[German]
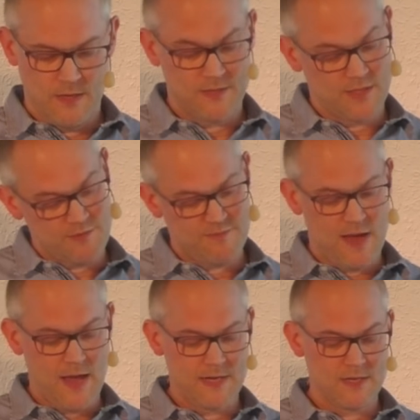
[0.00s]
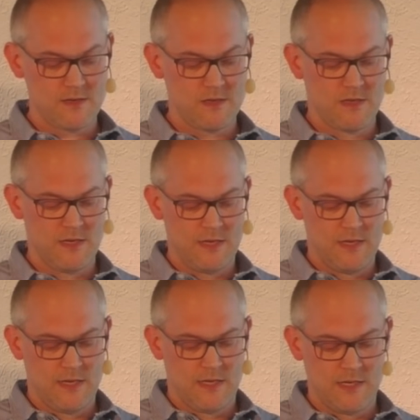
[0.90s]
Es gibt zwar einige,
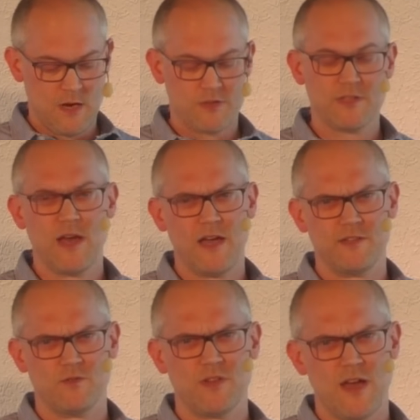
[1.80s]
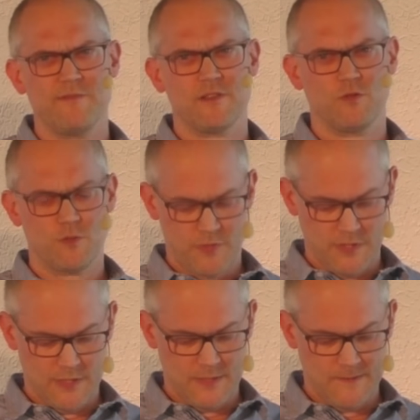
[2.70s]
die aus Neid und Eifersucht
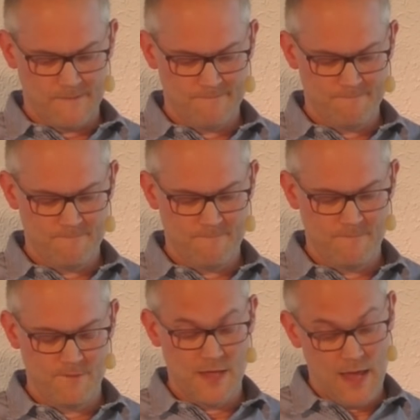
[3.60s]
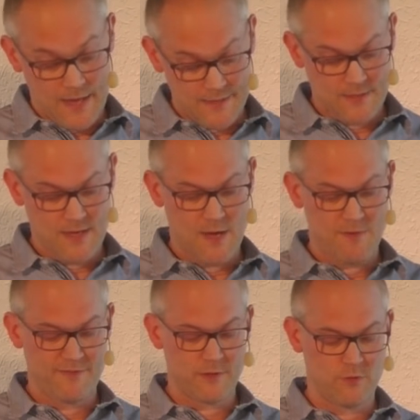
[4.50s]
predigen. Andere
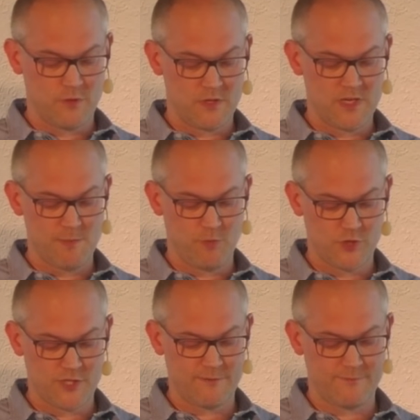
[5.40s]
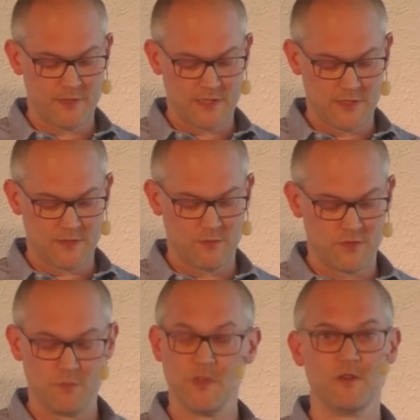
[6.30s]
aber verkünden die Botschaft von
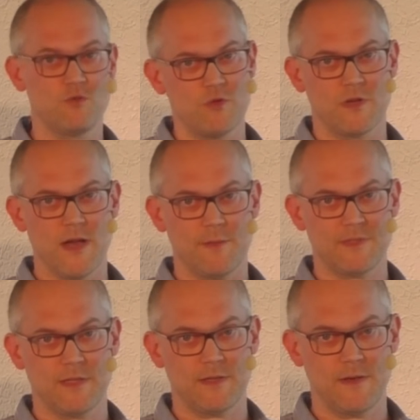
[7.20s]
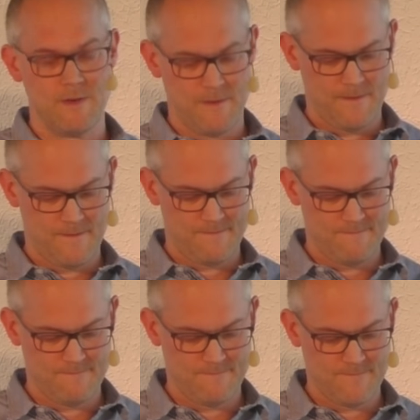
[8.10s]
Christus mit guten Absichten.
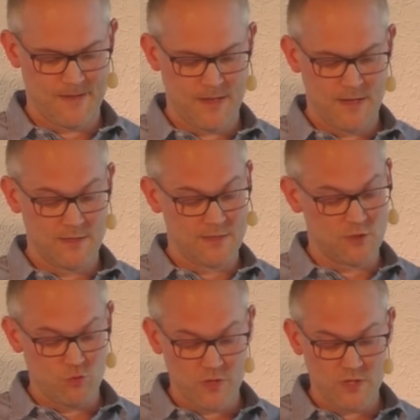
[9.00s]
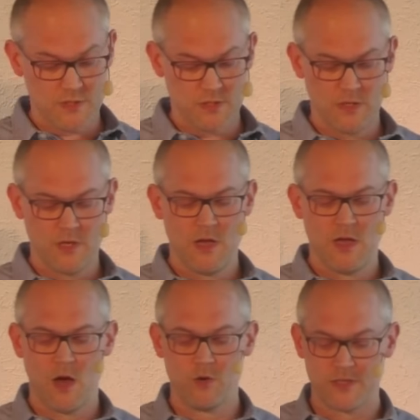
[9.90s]
Sie tun es
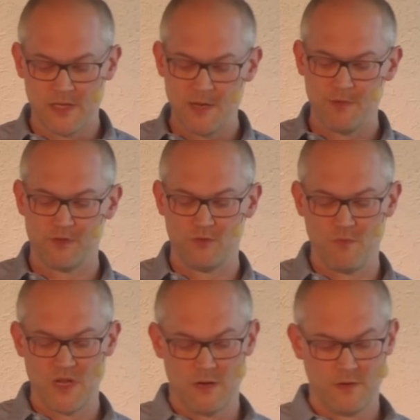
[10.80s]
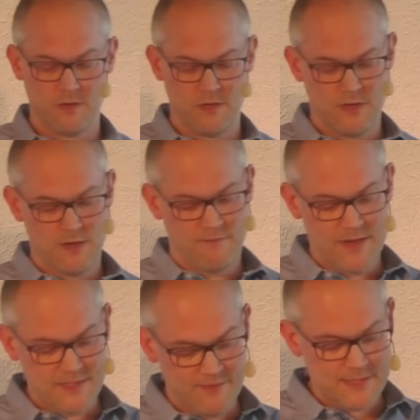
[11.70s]
aus Liebe zu mir
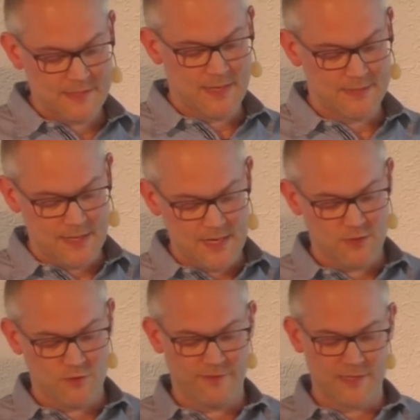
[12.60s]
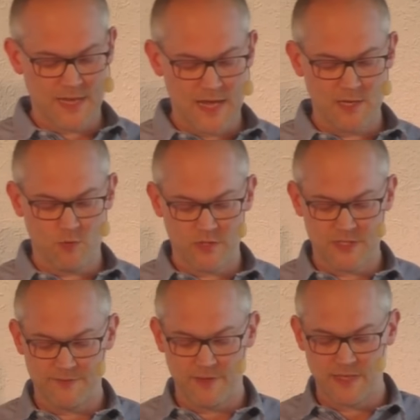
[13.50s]
weil sie wissen, dass ich zur Verteidigung
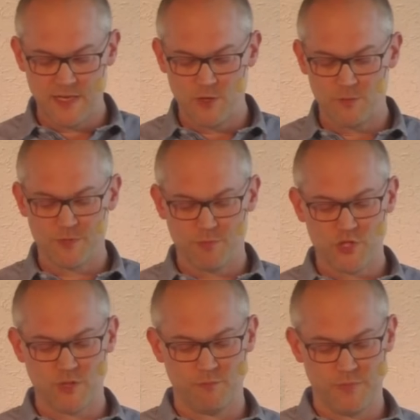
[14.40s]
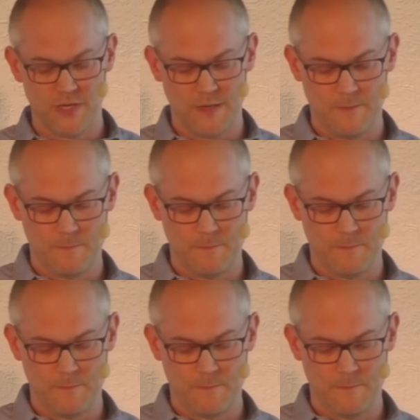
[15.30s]
des Evangeliums bestimmt bin.